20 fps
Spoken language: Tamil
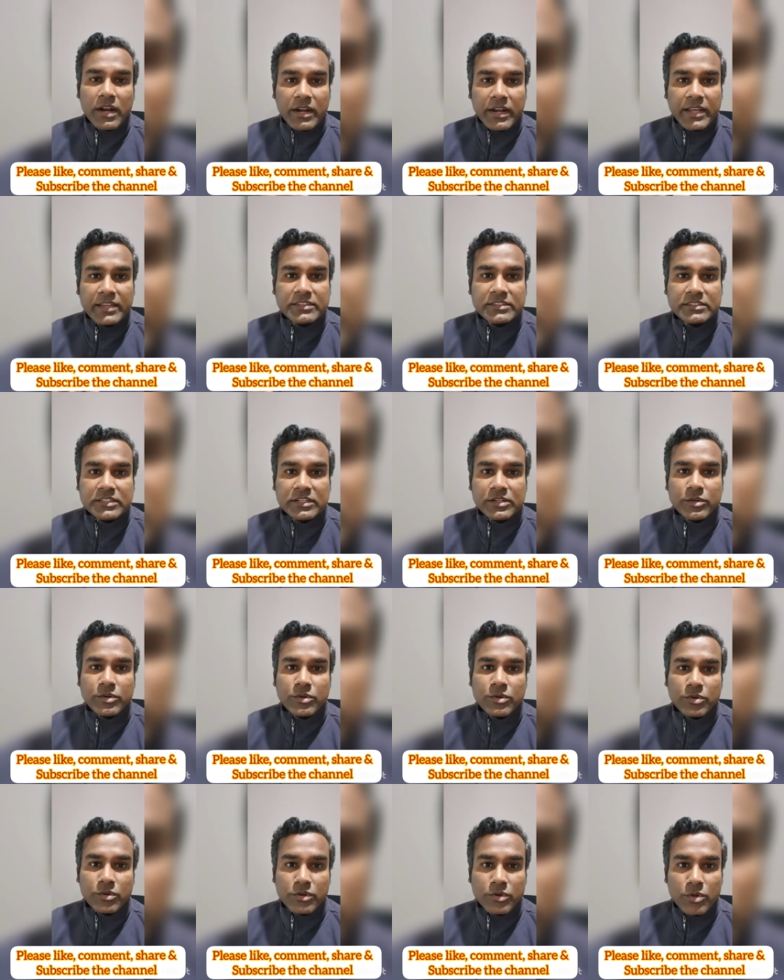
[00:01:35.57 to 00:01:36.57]
நெக்ஸ்ட்டு
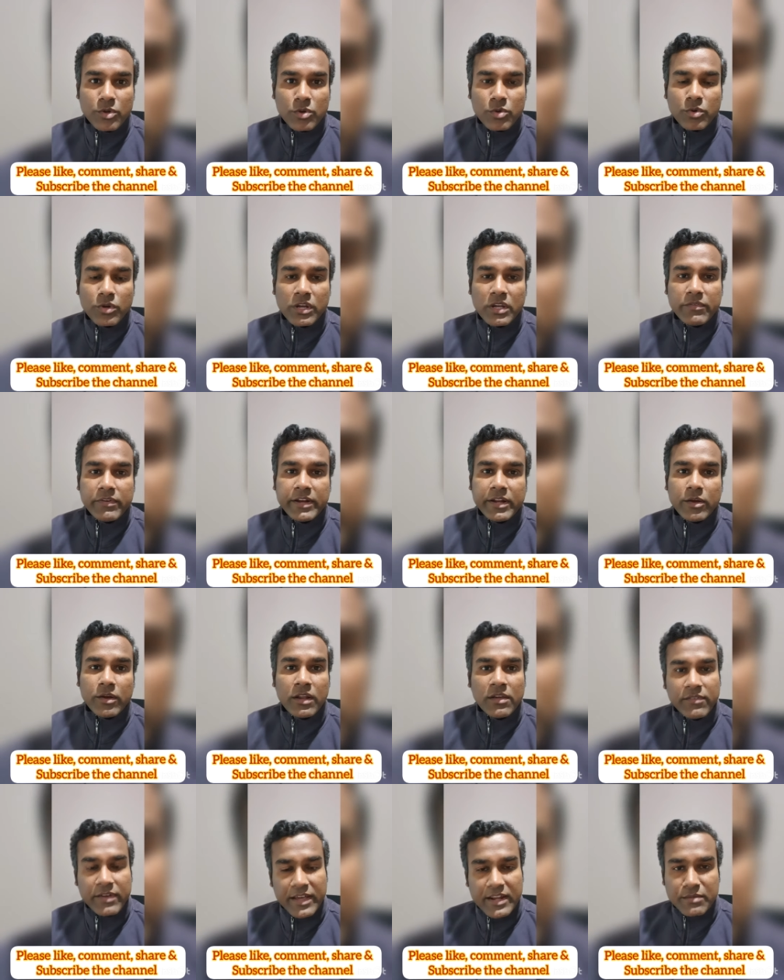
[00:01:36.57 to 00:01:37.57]
ஒரு இன்னொரு குட்டி
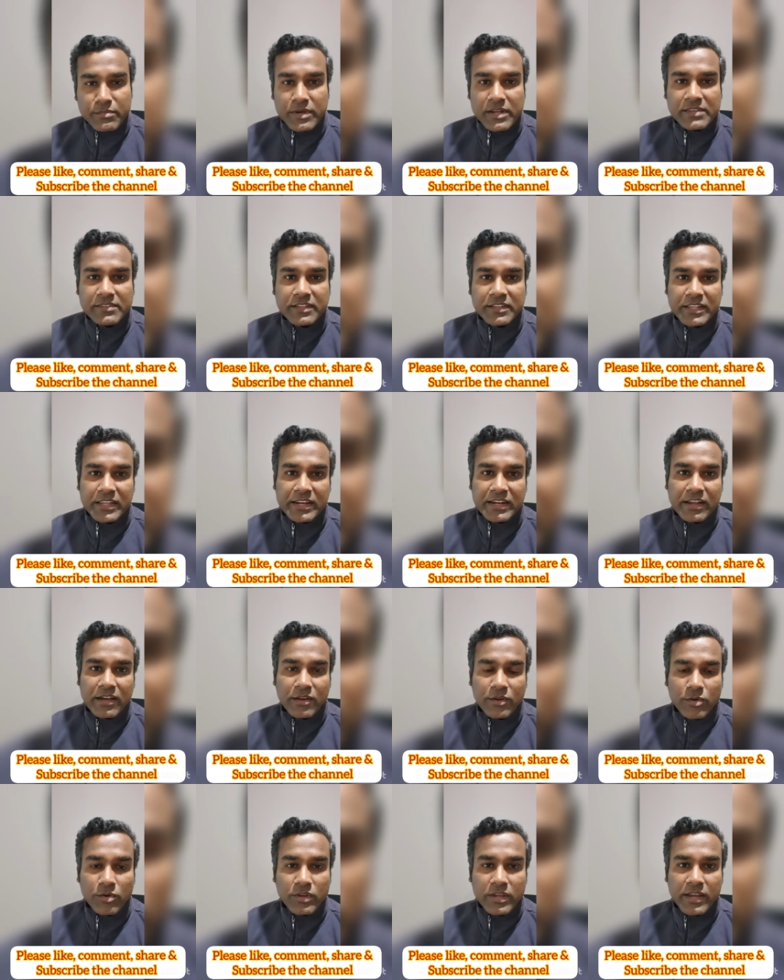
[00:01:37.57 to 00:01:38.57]
வீடியோவில் வேறு மாதிரி சந்திக்கலாம்
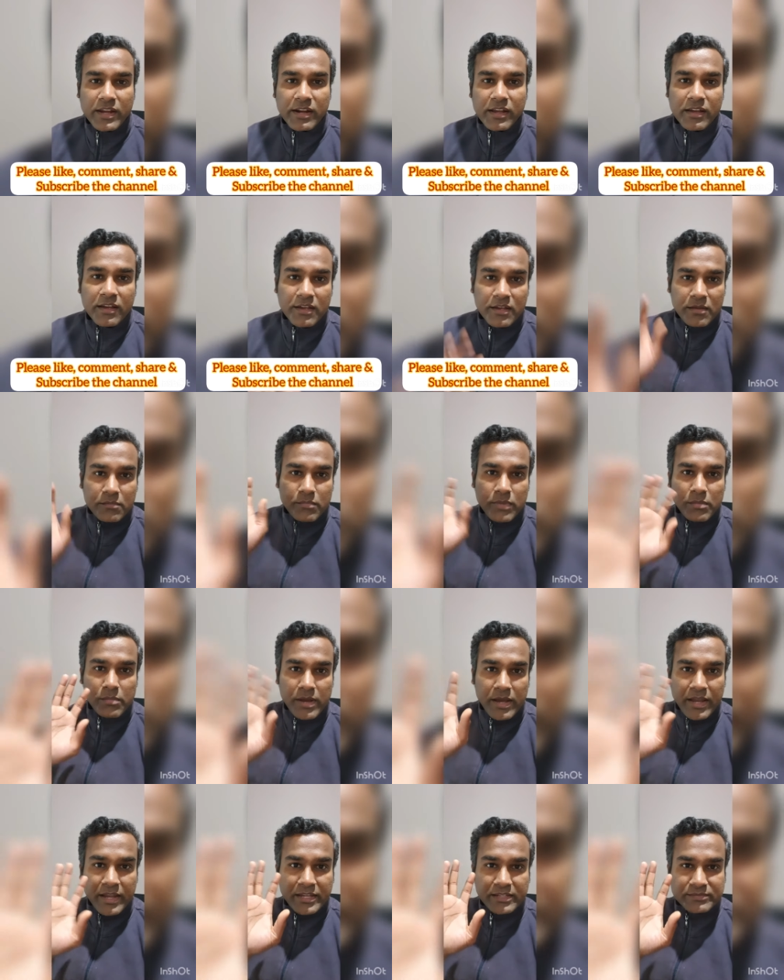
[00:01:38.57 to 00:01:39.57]
ஓகேங்களா ப
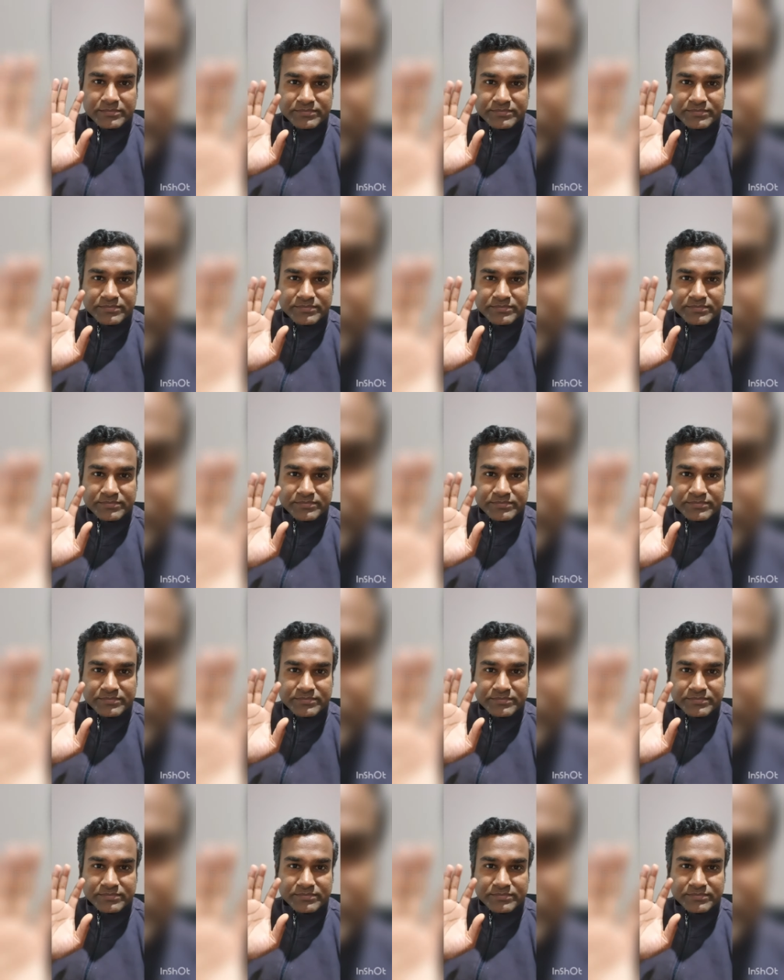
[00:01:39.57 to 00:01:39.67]
பாய்